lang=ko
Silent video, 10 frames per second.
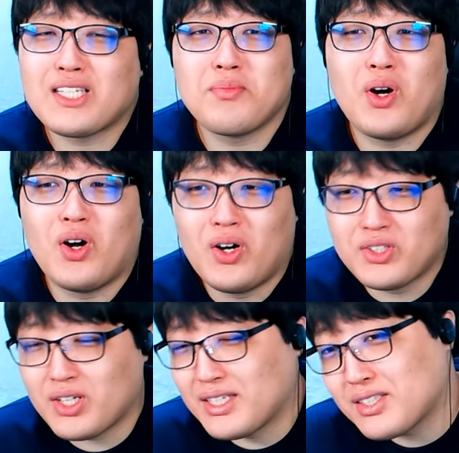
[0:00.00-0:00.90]
뭐
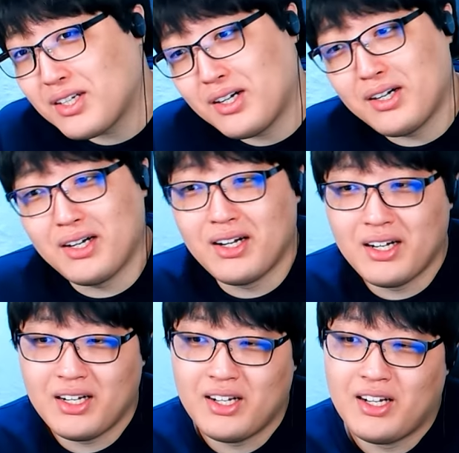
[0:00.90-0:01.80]
어쩌겠어
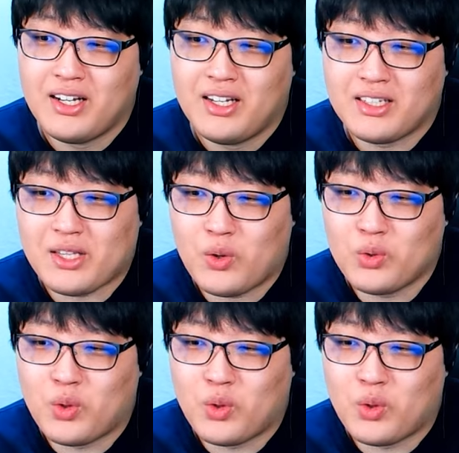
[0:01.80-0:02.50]
제 새로운 도구